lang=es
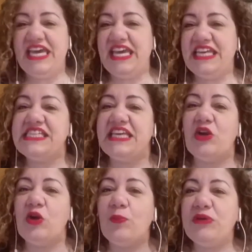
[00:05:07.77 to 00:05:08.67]
es que
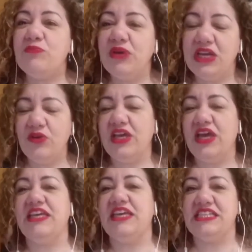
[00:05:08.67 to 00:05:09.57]
lo primero que
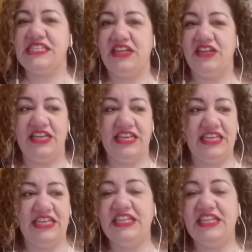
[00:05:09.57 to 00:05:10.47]
hay que hacer es
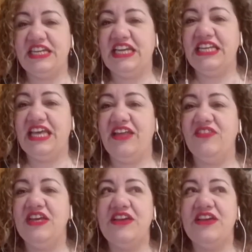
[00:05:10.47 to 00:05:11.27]
en realidad